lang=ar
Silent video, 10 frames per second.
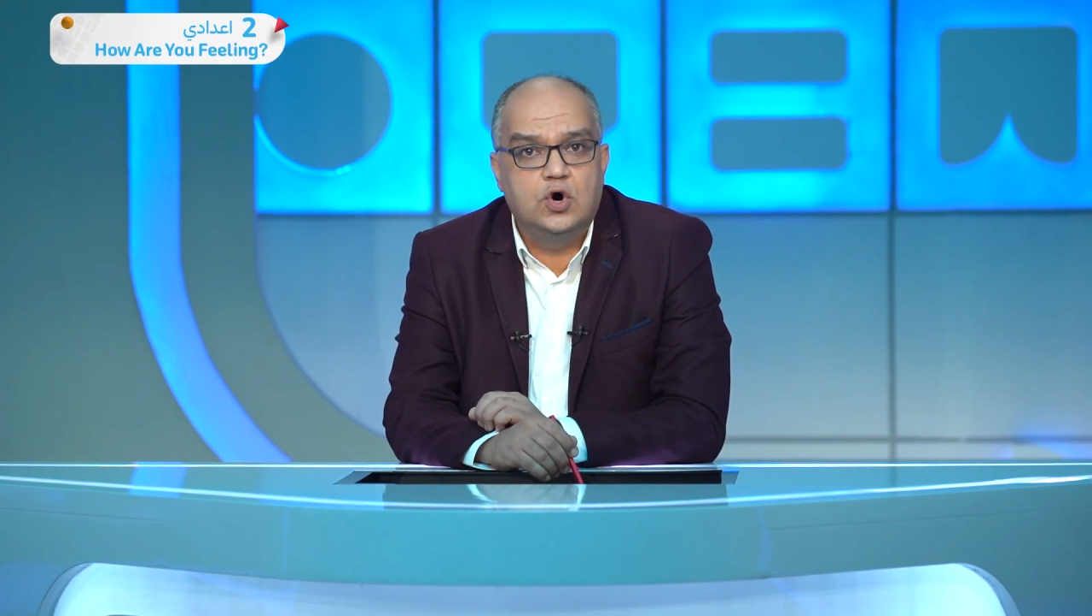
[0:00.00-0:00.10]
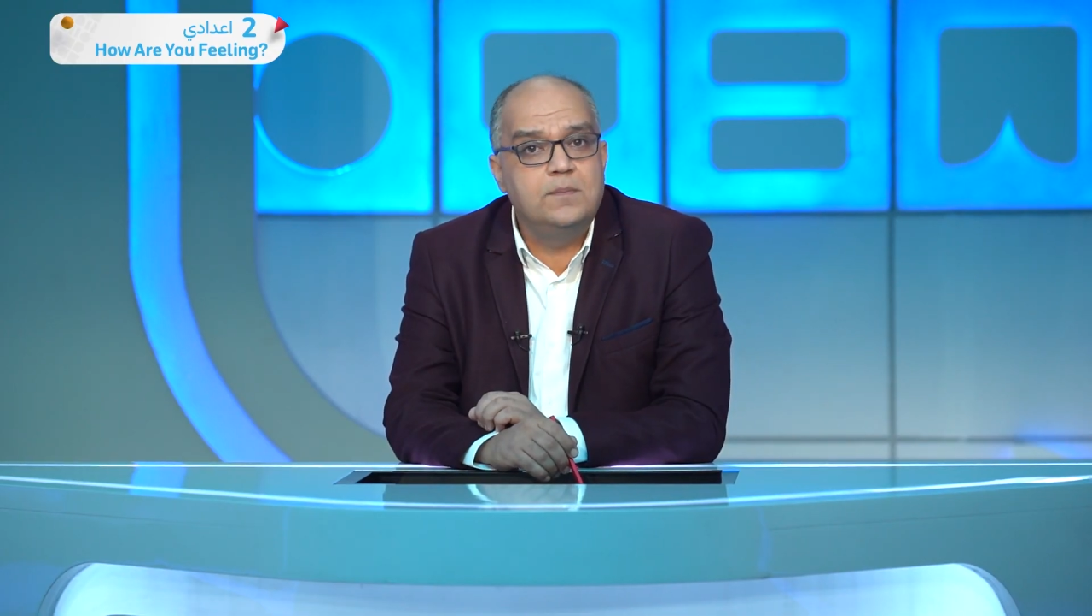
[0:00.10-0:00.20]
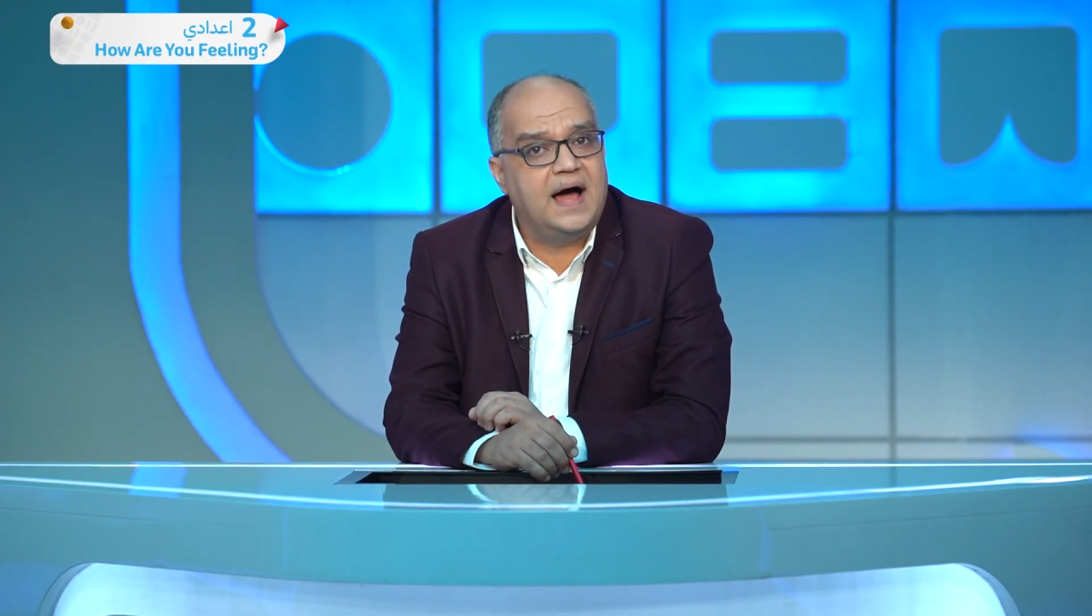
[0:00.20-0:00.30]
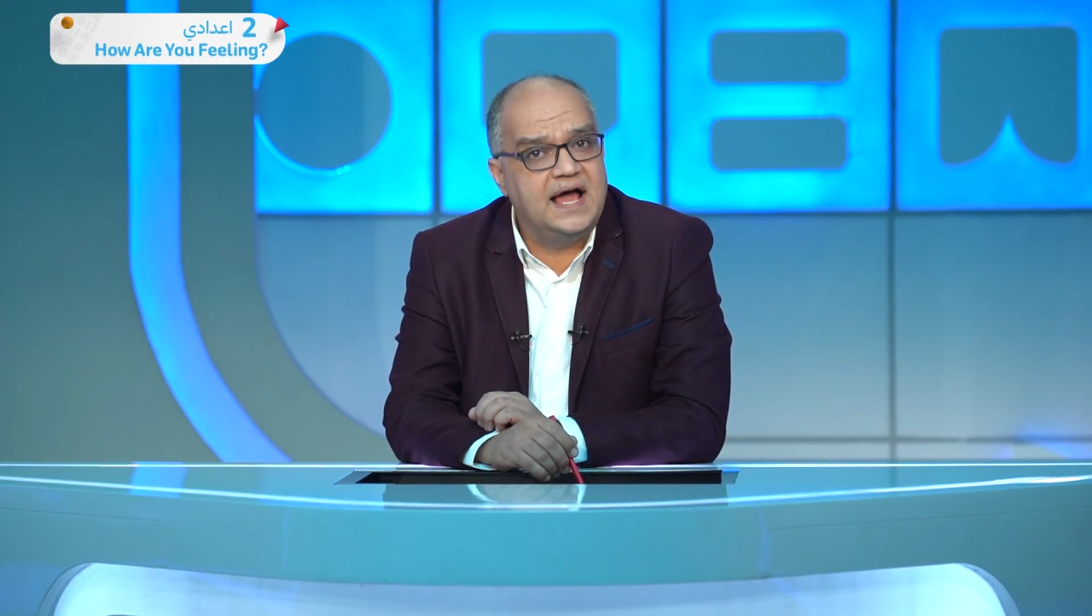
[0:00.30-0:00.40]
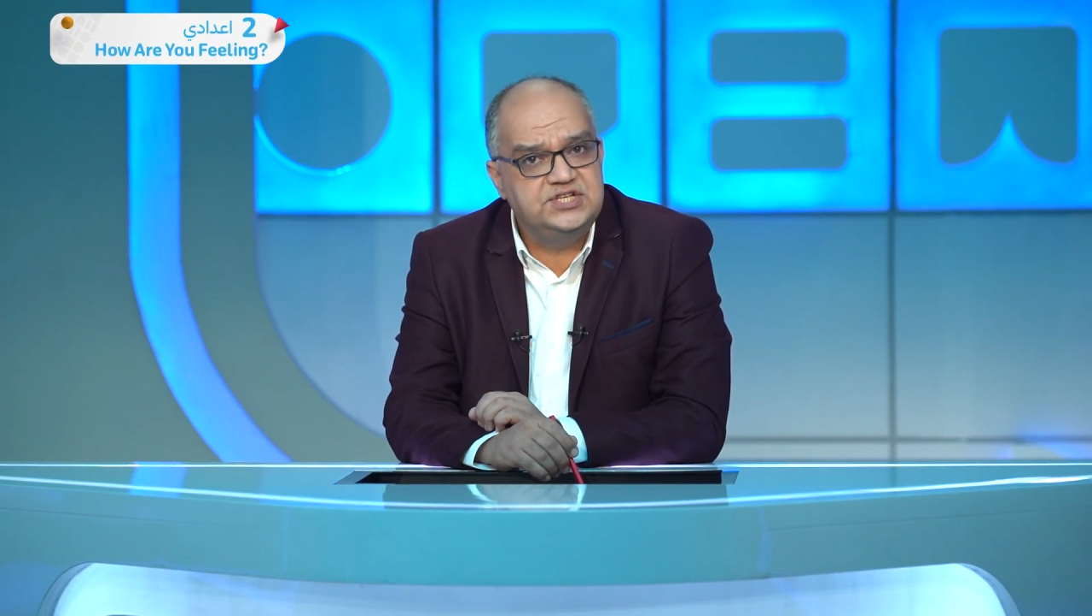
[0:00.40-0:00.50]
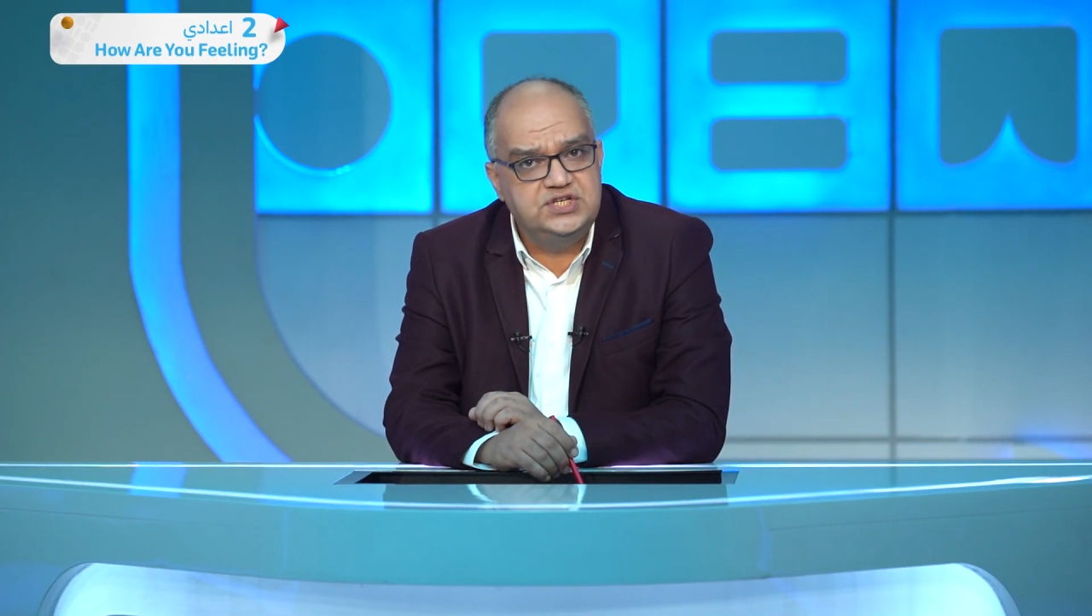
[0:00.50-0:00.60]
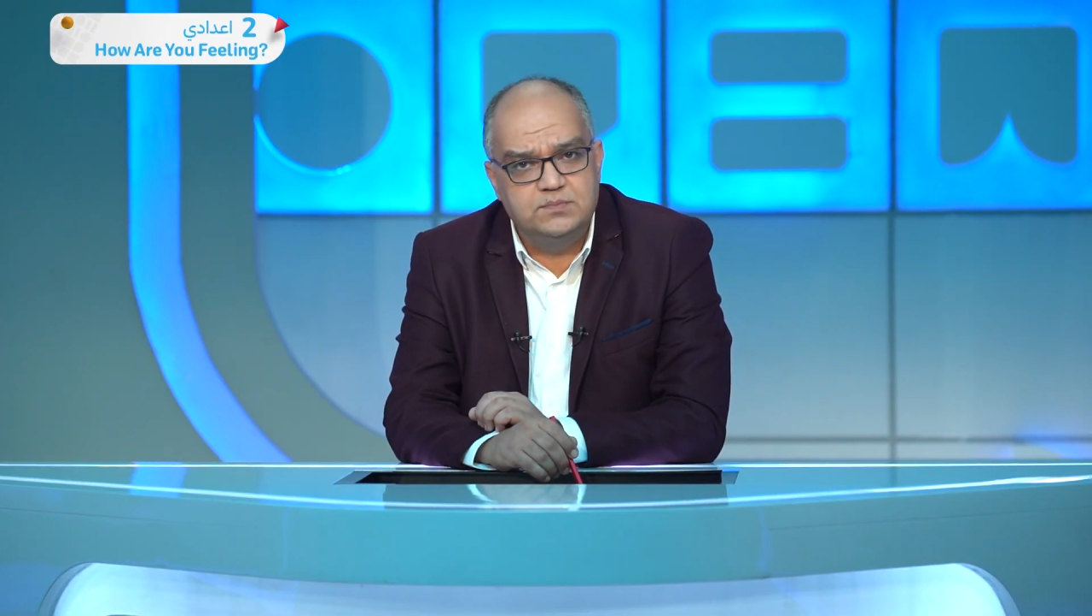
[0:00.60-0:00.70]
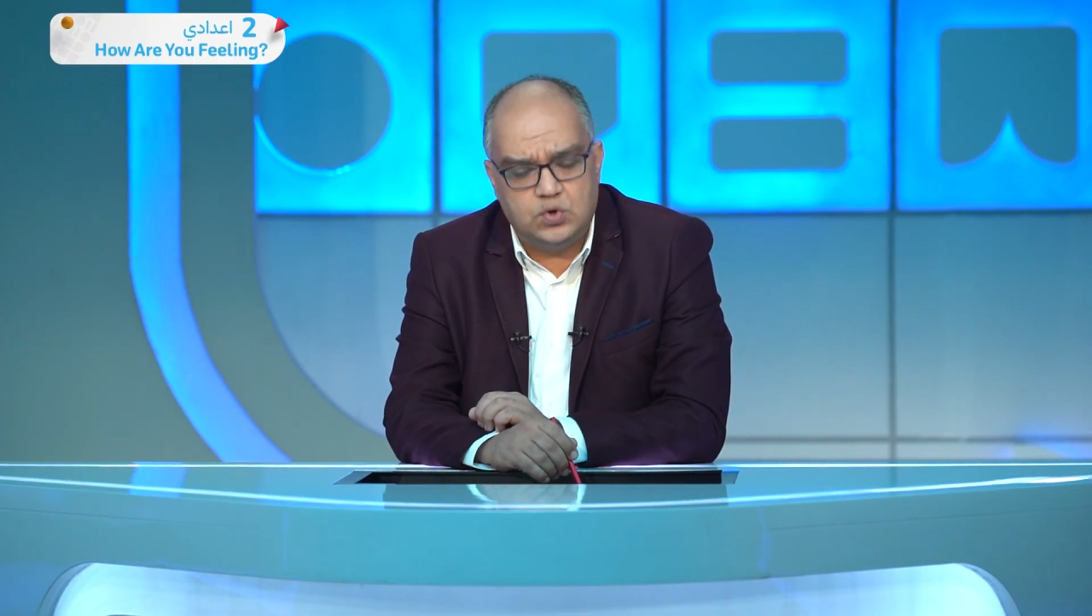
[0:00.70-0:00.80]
هم عايشين